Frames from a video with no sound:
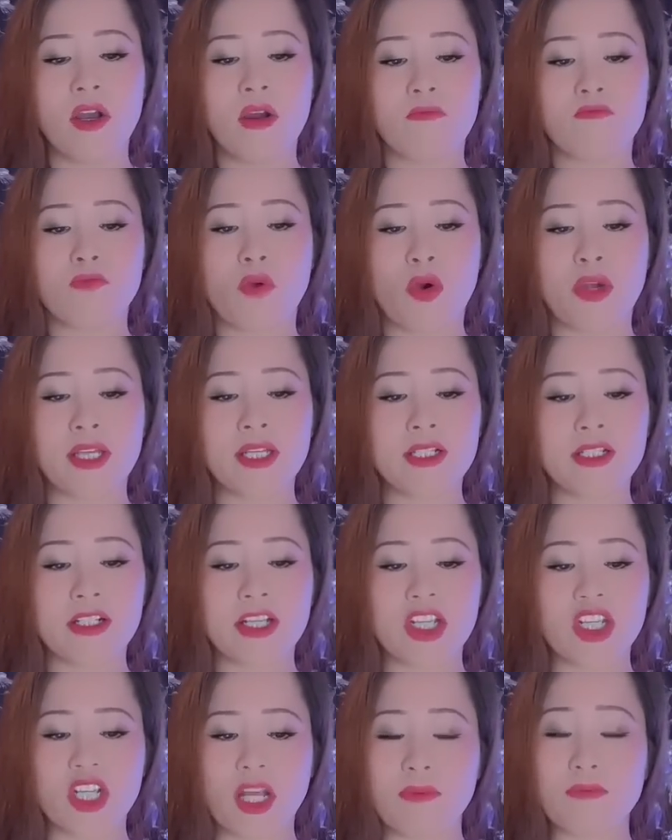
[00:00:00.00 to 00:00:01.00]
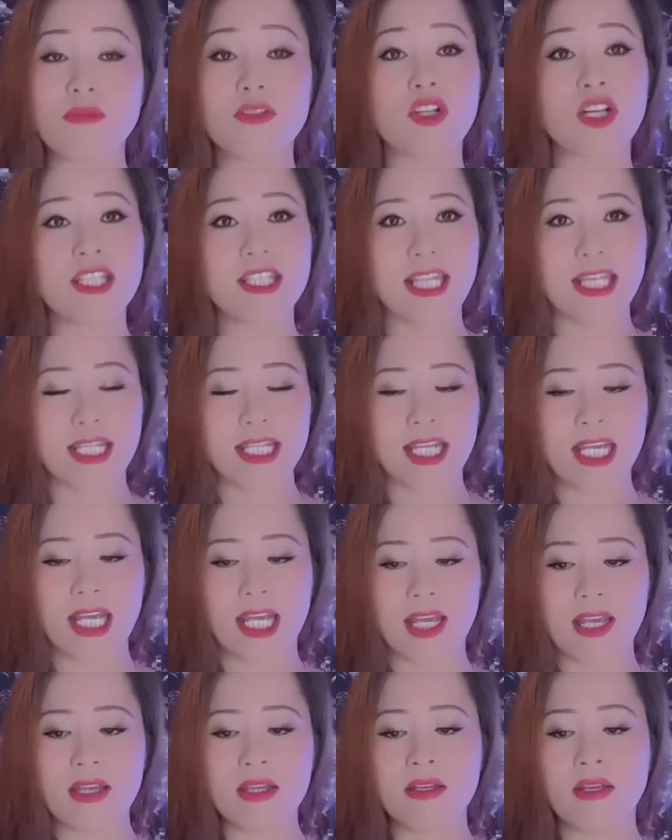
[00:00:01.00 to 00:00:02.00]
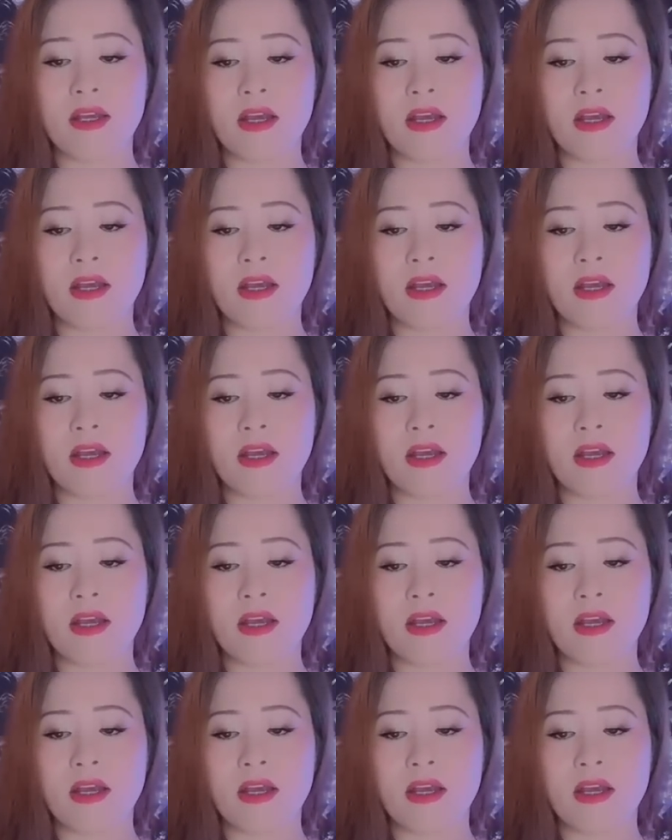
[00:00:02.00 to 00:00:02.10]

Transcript: mọi người sống có tình nghĩa,